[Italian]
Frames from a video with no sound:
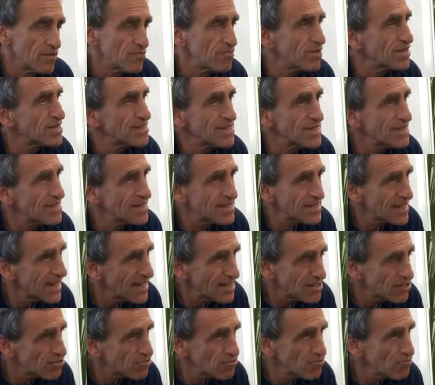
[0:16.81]
ma se
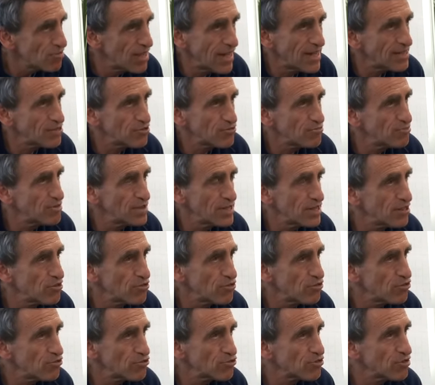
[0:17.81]
entrasse un ladro
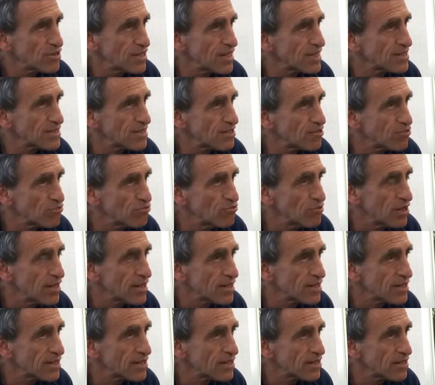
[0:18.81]
pericoloso in casa tua,
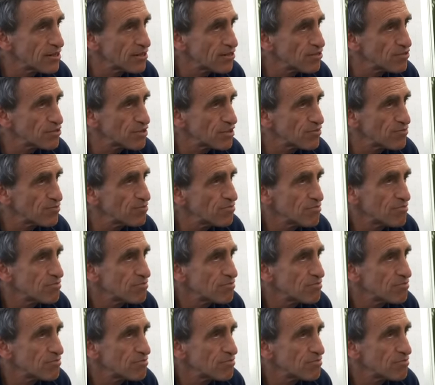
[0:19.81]
cosa